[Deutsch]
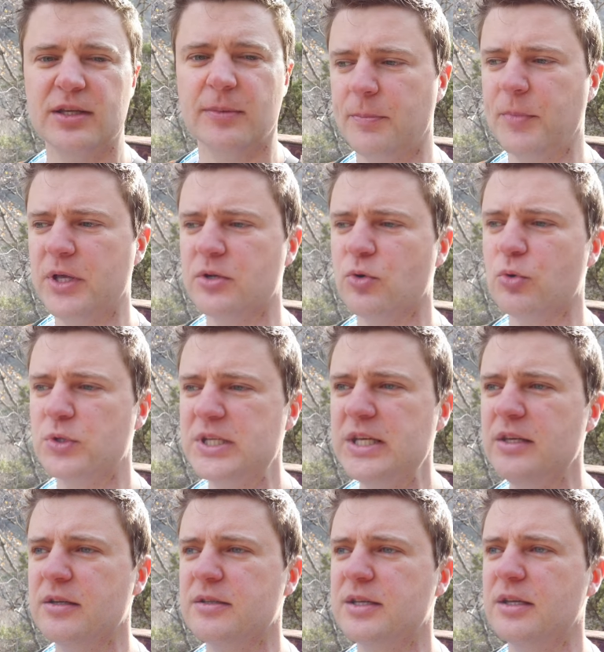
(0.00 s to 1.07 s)
Ich habe meine
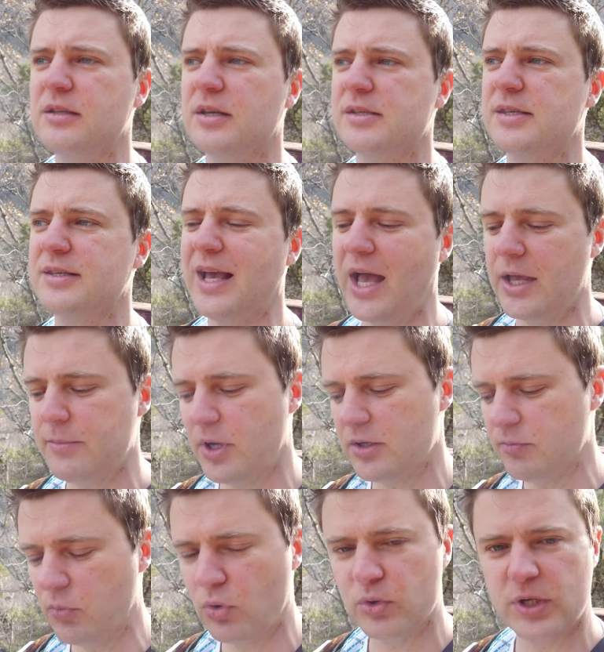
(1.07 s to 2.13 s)
Routine drin, dass ich einmal
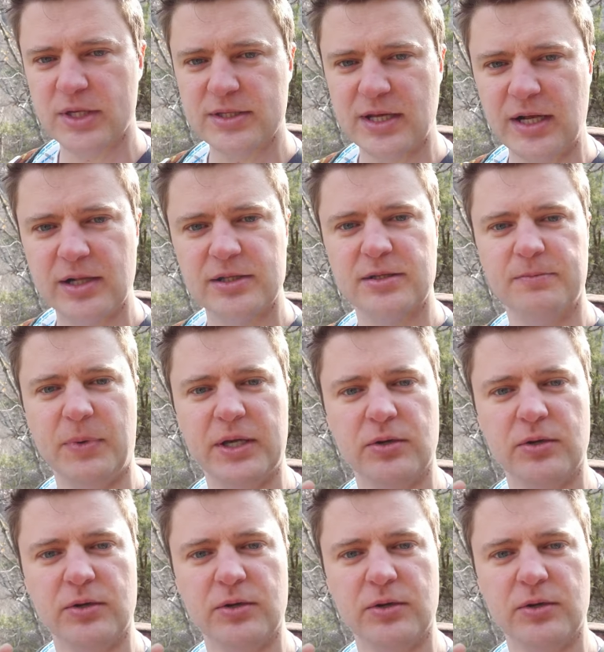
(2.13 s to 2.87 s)
im Monat halt